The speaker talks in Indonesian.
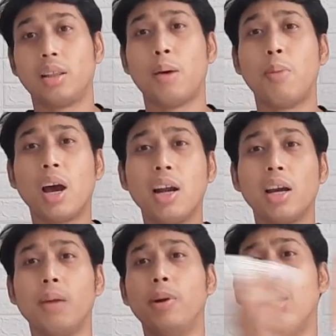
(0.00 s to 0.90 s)
tabrakan
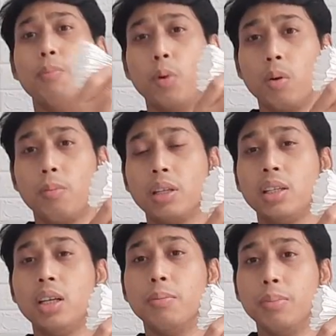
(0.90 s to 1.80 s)
dengan benda empuk
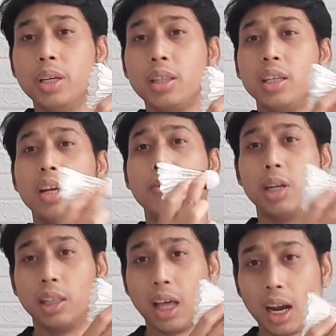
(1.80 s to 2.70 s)
pasti lebih tidak
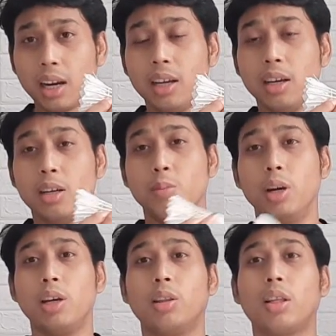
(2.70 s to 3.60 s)
bergetar
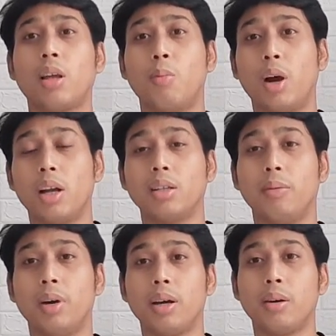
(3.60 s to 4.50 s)
dibanding kita tabrakan
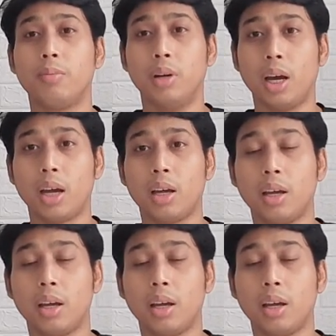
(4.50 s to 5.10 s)
sama benda